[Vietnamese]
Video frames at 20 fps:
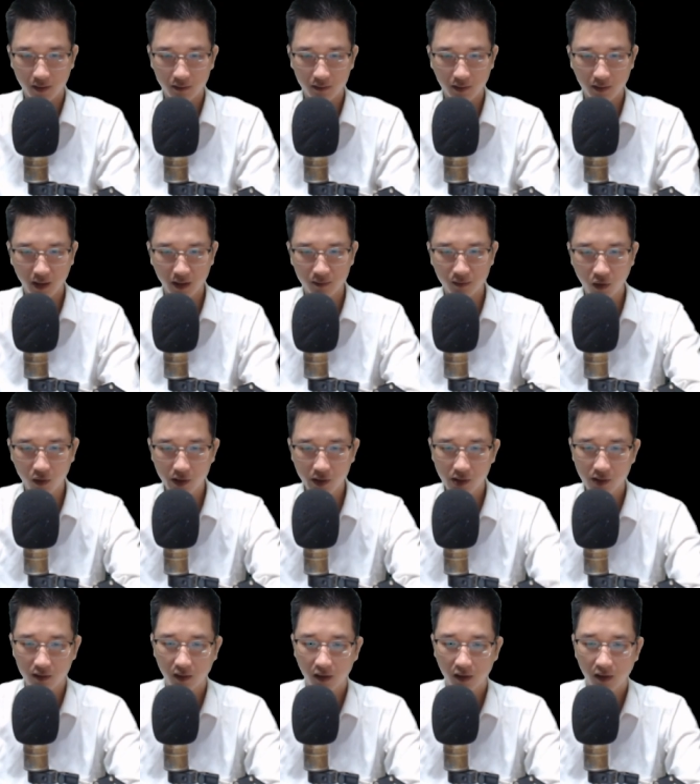Tiền bối
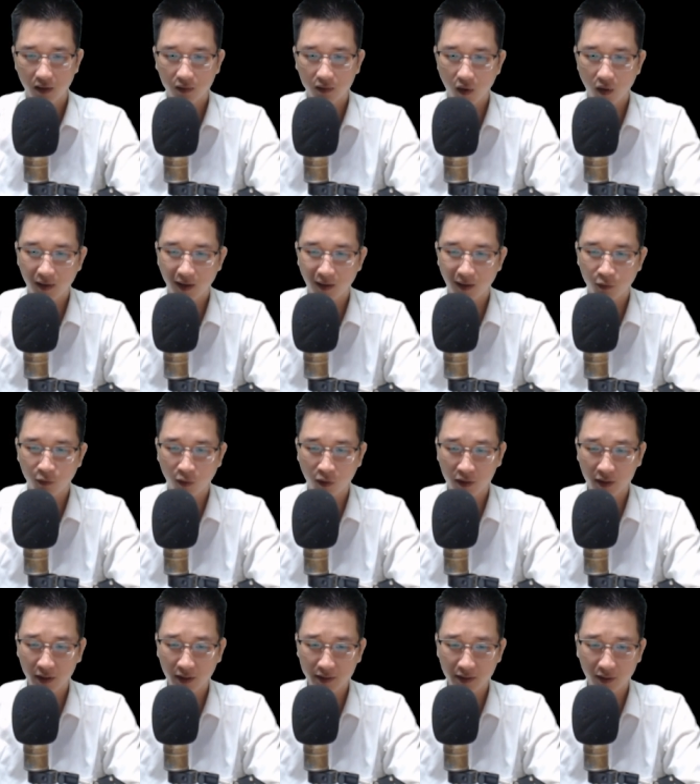Ngộ không cũng
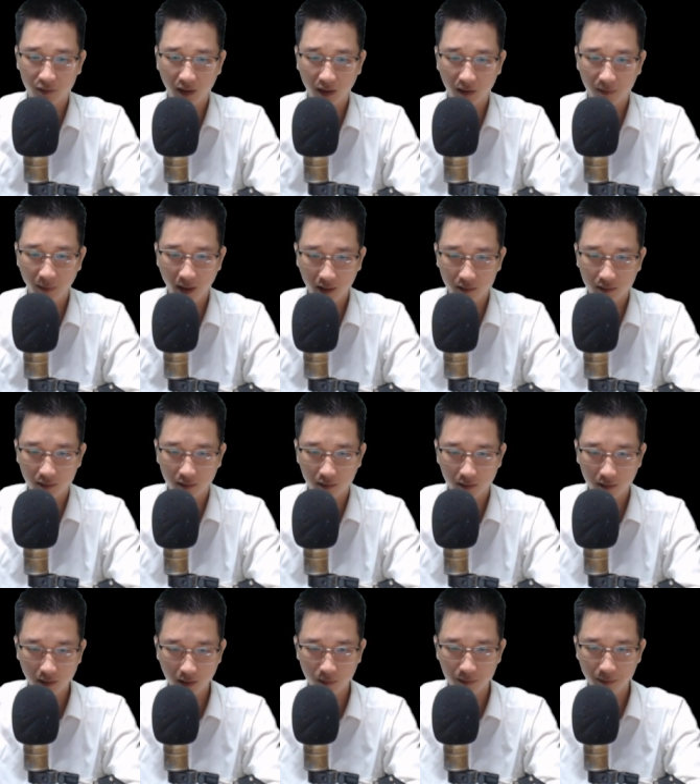có rất nhiều thắc mắc
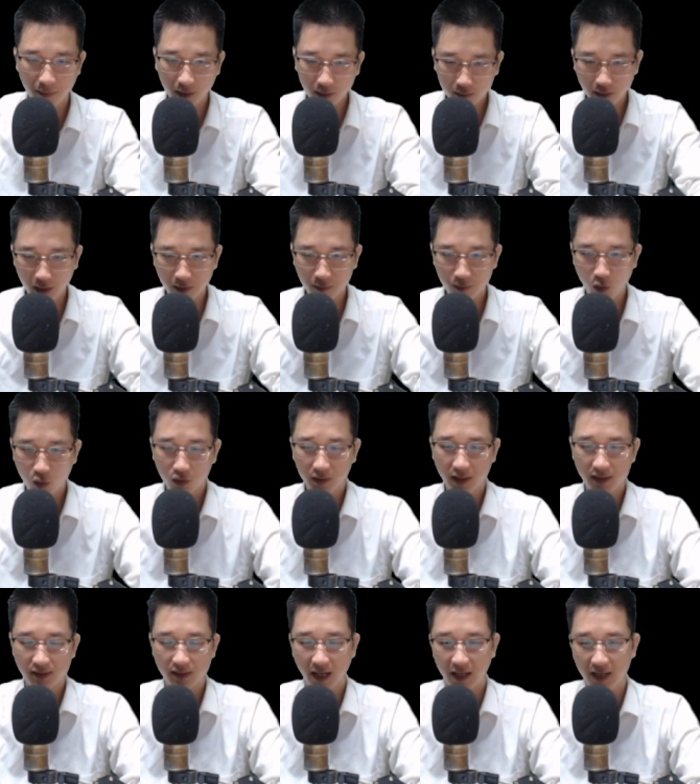Không biết tiền bối có
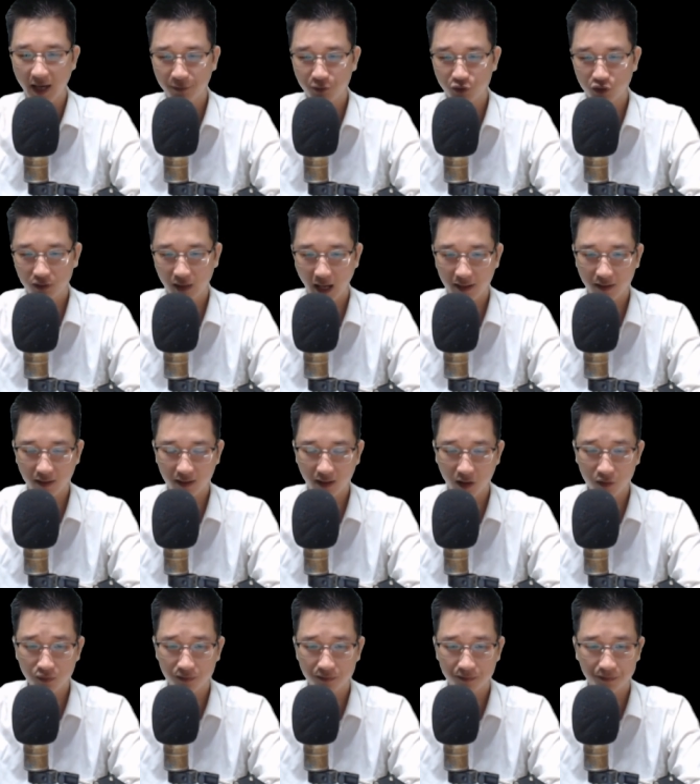thể giải đáp cho ta được không